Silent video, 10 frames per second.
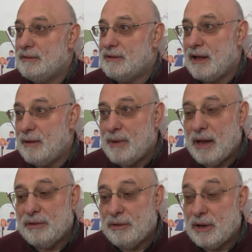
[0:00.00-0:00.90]
eh, sta
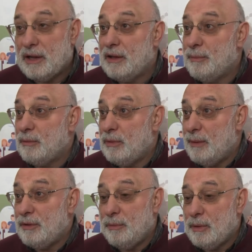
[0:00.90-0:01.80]
cambiando, è un grande
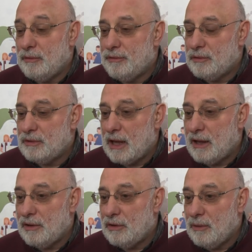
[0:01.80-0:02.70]
problema, dobbiamo
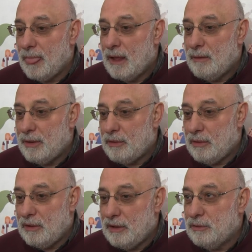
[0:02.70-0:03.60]
affrontarlo,
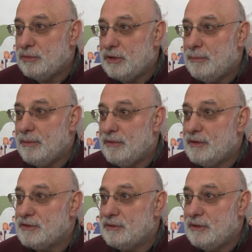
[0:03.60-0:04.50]
però gli adulti
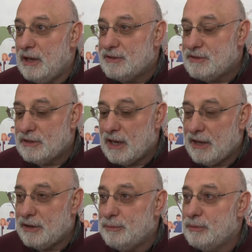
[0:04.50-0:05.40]
preferiscono
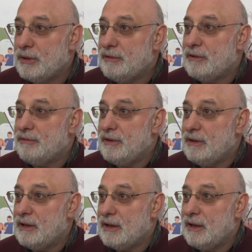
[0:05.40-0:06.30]
dilazionare oppure far
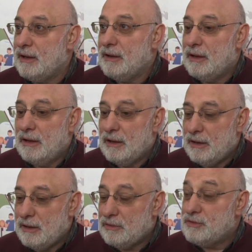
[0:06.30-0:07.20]
finta che
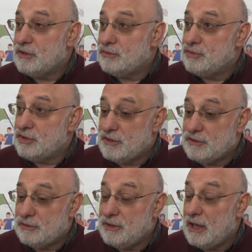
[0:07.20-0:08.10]
non sia
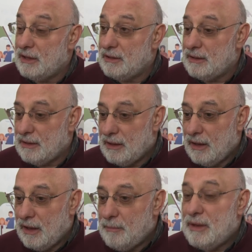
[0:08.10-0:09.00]
successo niente,
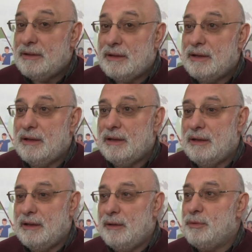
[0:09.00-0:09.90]
mentre
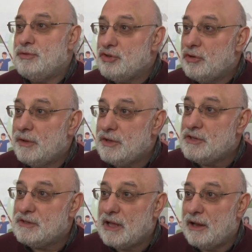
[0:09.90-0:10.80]
i più giovani
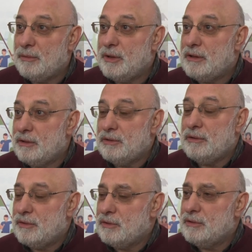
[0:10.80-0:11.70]
ci stanno mettendo
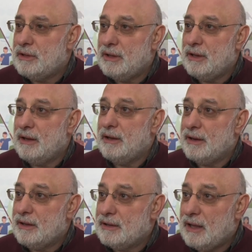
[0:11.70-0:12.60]
di fronte alla
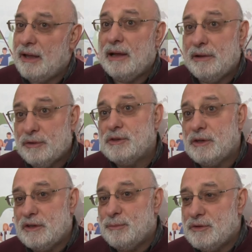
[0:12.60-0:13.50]
realtà e alle
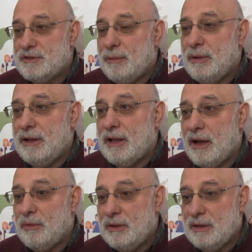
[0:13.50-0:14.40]
nostre
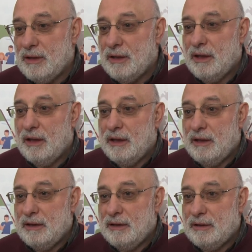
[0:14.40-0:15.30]
responsabilità, quindi
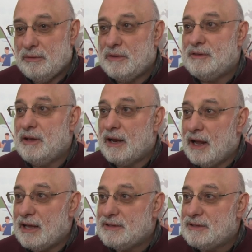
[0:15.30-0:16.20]
eh, questi
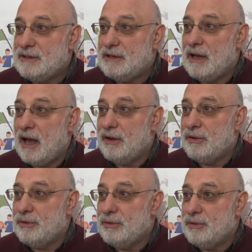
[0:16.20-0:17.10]
ragazzi
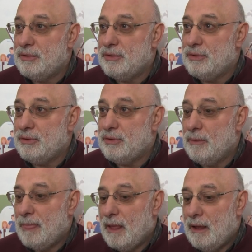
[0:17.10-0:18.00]
hanno
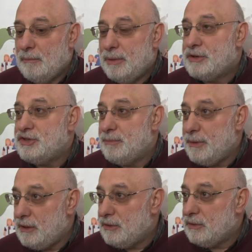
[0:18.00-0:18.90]

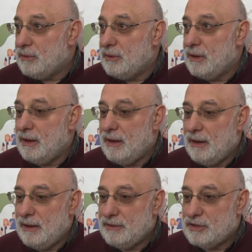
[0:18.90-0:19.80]
percepito
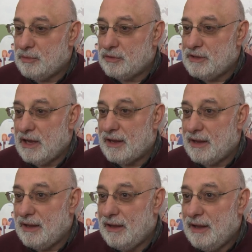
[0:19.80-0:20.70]
eh, eh diciamo così,
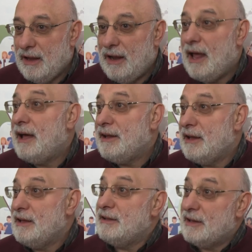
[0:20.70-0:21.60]
anche
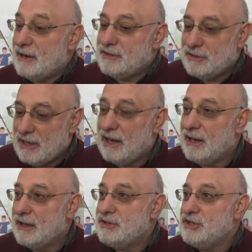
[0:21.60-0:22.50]
l'aria
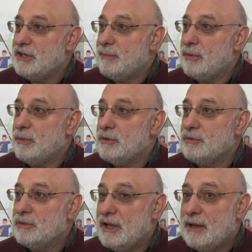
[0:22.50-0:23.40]
internazionale che gira proprio
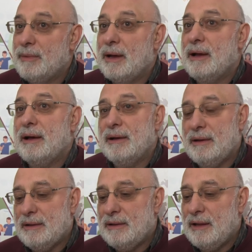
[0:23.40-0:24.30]
sul tema
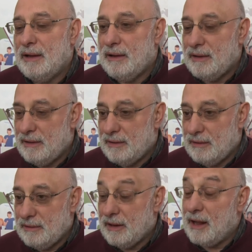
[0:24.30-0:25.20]
eh, del,
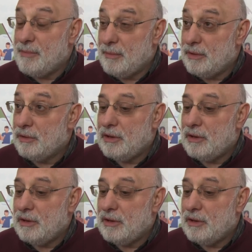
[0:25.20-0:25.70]
del cambiamento